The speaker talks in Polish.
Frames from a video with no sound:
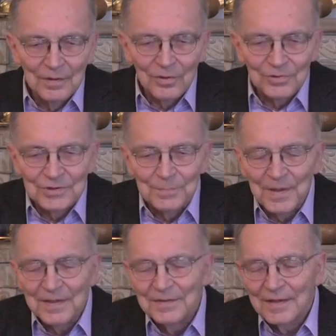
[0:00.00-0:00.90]
o
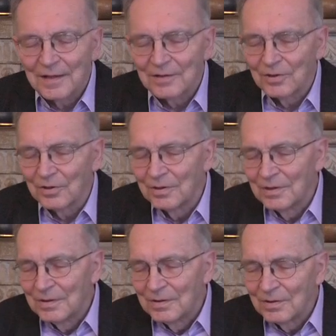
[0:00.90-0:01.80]
stypendiach, o,
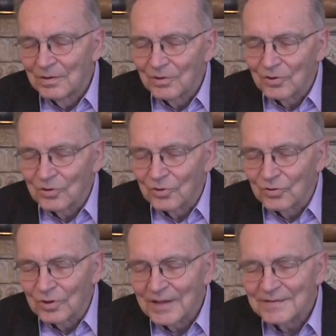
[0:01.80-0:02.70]
o
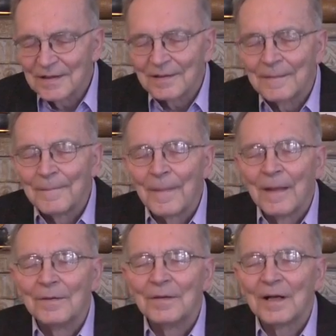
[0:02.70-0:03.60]
kongresach
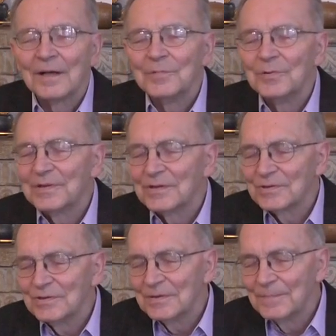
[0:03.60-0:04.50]
no ale były
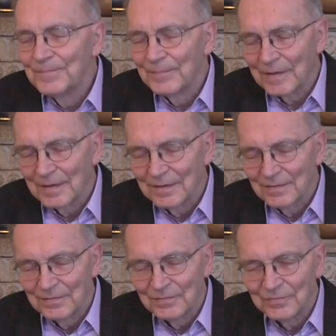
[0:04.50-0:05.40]
też i
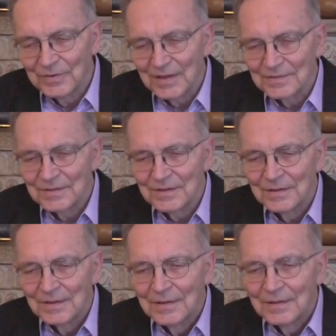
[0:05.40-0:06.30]
y, wyjazdy
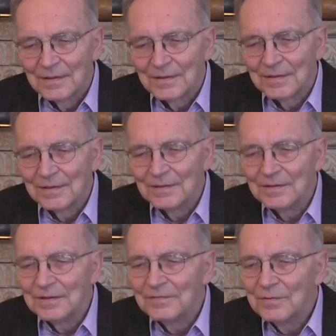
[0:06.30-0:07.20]
y,
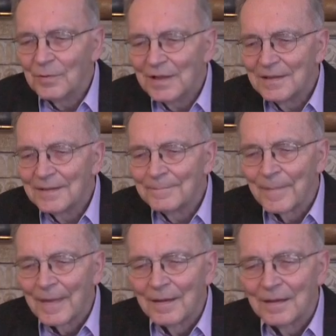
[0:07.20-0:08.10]
indywidualne.
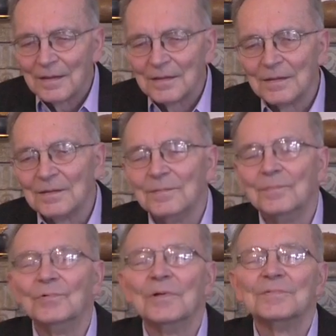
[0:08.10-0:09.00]
Y,
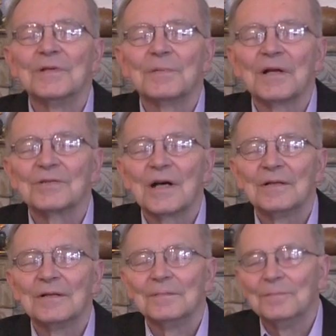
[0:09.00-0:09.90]
byłem
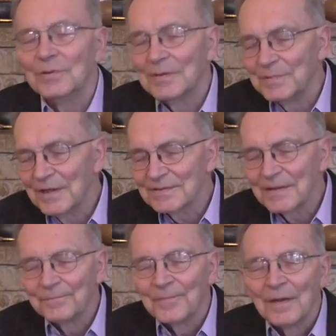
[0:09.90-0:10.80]
zapraszany, byłem, jestem